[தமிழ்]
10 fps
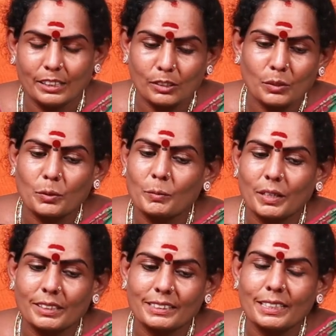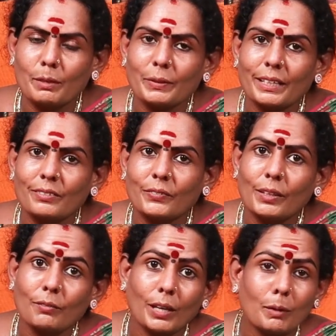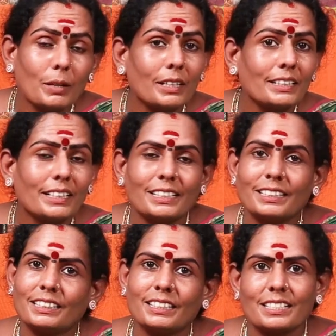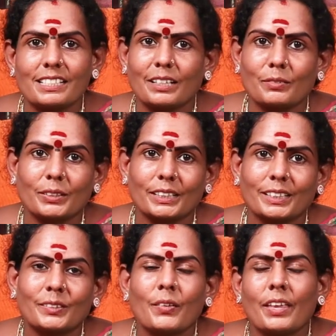இருக்குமா சில பேர் வந்து வியாபார இடத்துல செய்வாங்க